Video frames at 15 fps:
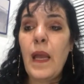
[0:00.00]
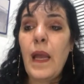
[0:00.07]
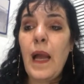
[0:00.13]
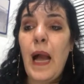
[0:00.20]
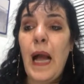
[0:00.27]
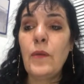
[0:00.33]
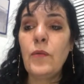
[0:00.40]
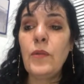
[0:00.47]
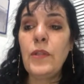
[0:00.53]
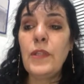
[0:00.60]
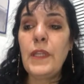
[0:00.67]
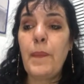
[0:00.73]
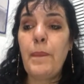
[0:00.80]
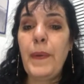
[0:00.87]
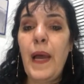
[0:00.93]
Algunos
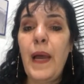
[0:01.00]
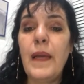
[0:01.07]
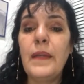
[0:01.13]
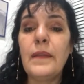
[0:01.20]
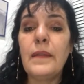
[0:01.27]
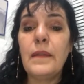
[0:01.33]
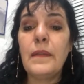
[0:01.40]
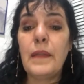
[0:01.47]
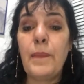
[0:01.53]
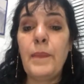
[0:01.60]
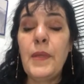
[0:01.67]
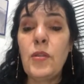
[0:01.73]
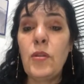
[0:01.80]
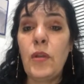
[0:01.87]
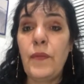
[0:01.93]
sprays
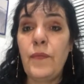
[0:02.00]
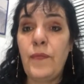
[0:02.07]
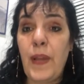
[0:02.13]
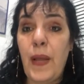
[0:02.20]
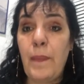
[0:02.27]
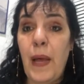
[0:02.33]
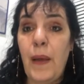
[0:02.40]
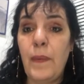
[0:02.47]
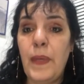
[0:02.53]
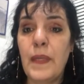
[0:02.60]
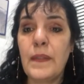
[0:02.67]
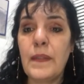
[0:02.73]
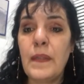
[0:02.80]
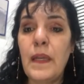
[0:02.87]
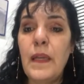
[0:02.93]
también son
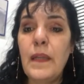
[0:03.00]
inflamables,